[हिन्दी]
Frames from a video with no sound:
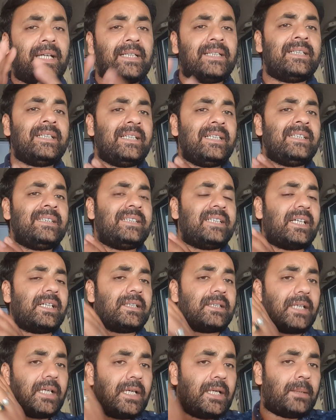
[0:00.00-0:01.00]

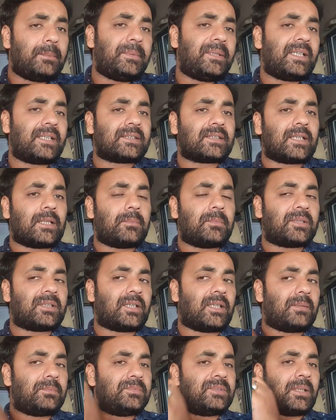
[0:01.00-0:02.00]
इग्निशन ए का
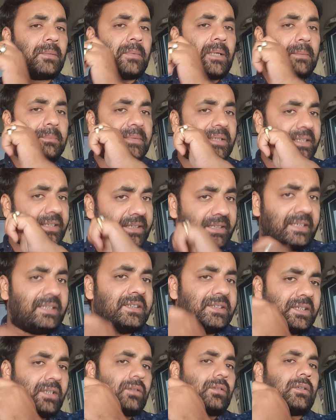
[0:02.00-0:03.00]
मतलब जब आपने
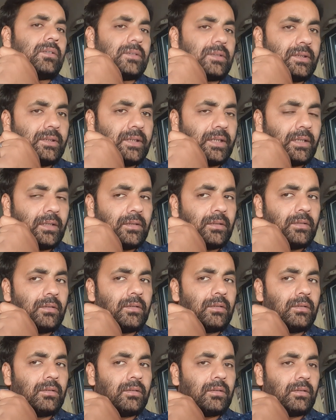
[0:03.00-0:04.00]
इग्निशन ऑन किया
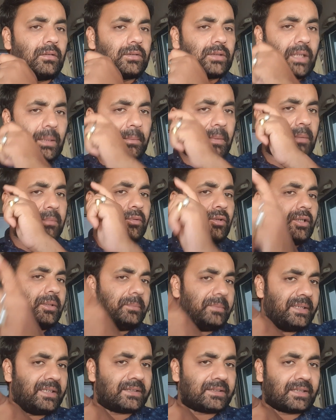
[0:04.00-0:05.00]
तब आपको
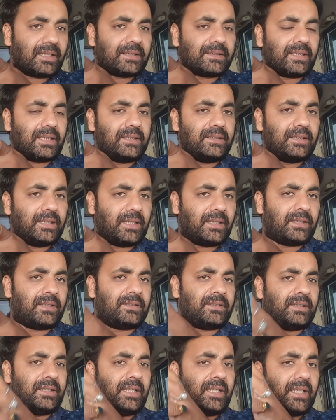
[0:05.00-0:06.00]
एबीएस का साइन आना
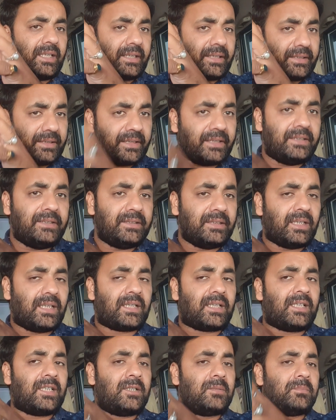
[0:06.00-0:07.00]
चाहिए अगर नहीं आ
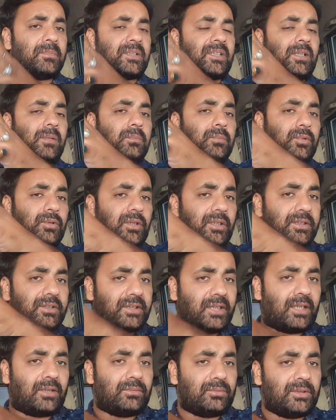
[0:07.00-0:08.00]
रहा है मतलब मोटर
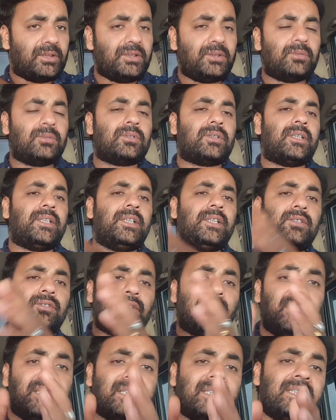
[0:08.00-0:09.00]
चालू नहीं हो रही है
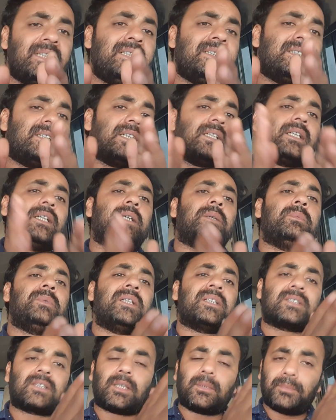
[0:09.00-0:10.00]
तो इग्निशियन
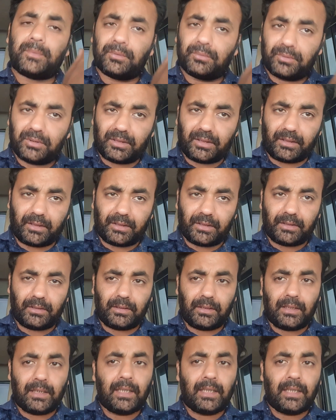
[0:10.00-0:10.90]
ए का फ्यूज चेक करें